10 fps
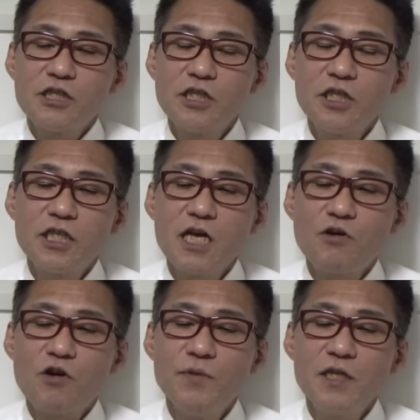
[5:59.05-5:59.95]
ツイッター
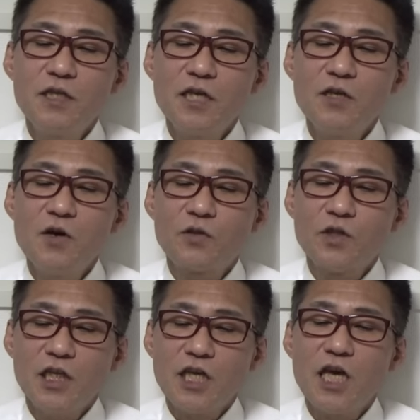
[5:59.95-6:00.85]
の
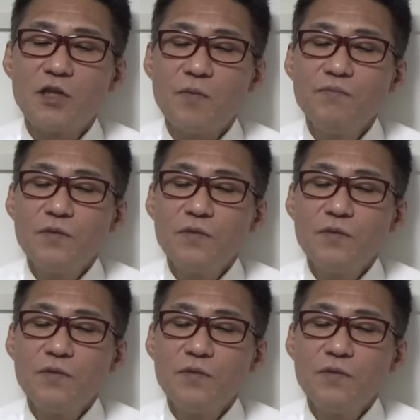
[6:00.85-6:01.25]
コミュニティノートに激怒、